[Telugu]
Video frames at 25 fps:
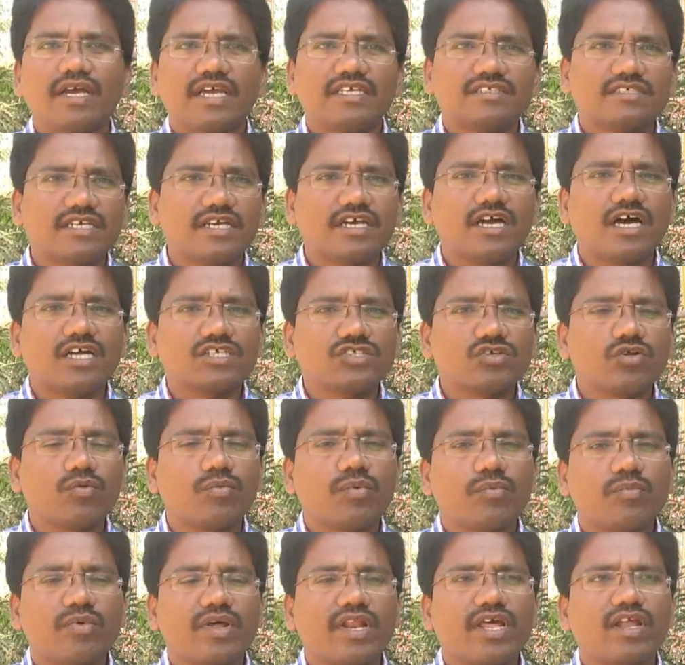ఎస్ఐ కానిస్టేబుల్
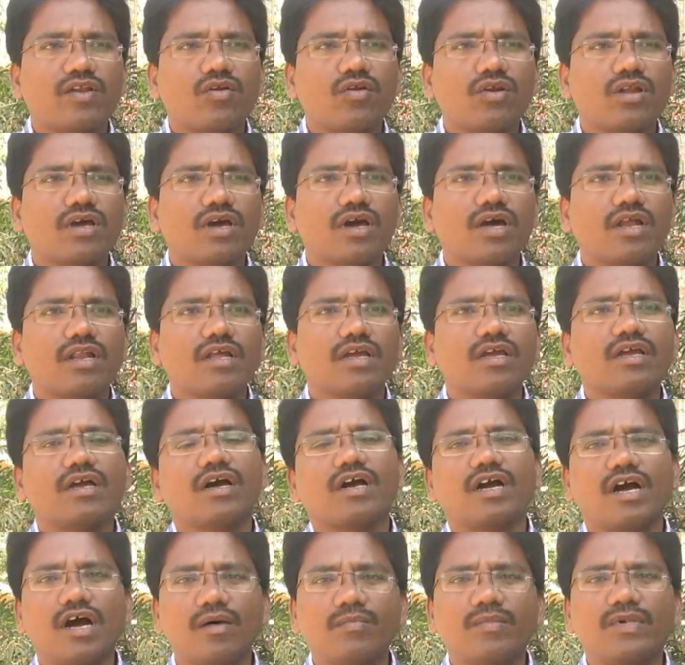ప్రిపేర్ అయిన వాళ్ళు కానీ ఇంకా
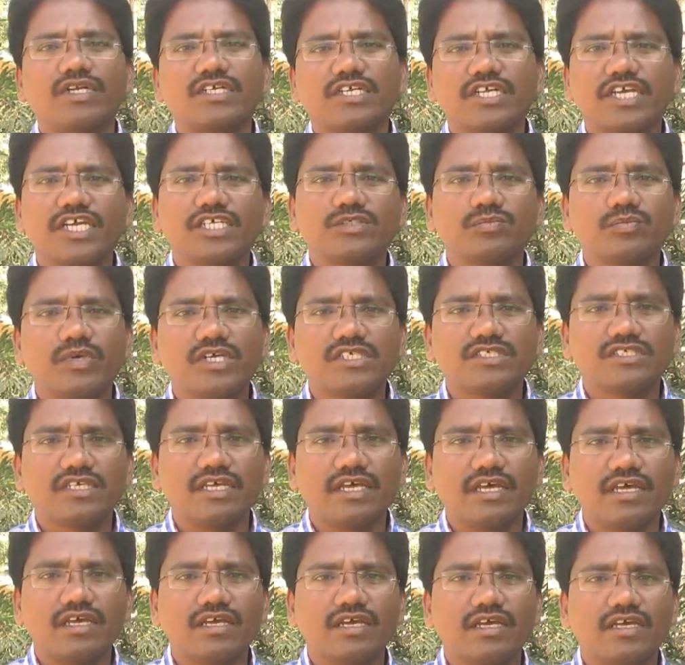కామన్ టీఎస్పీఎస్సీ
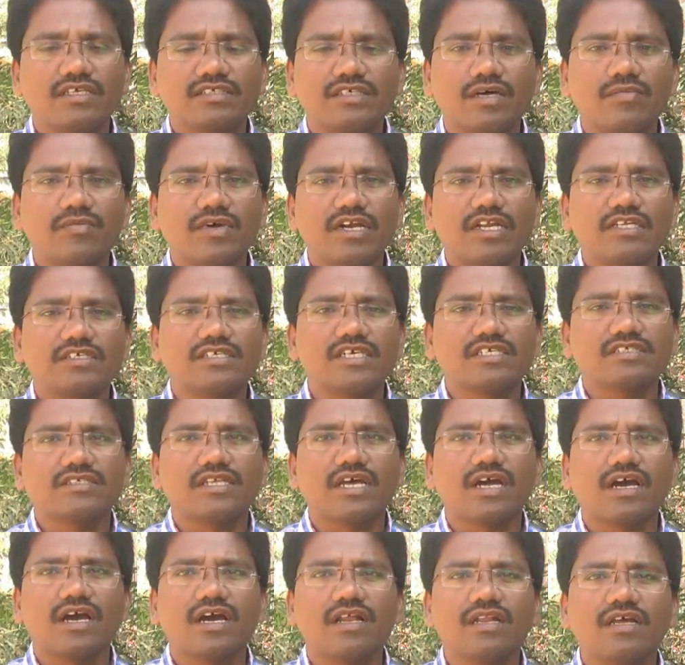ఏ ఎగ్జామ్ రిలీజ్
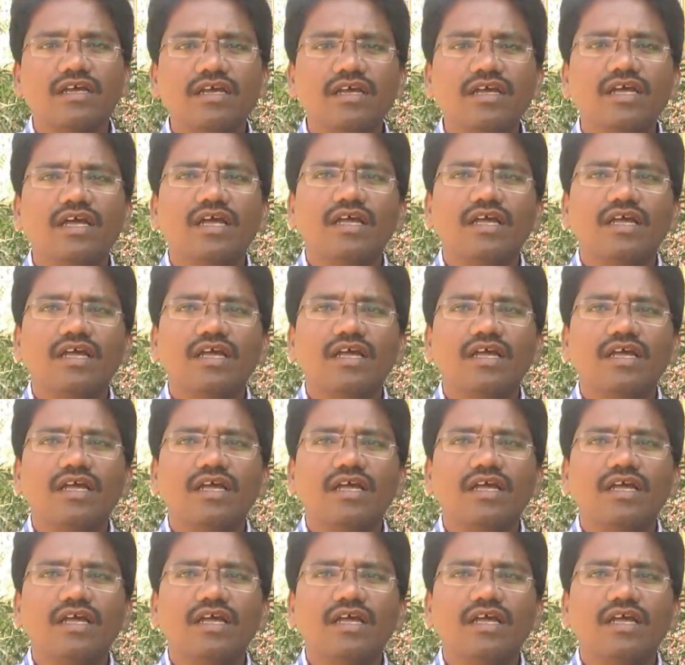చేసినా కానీ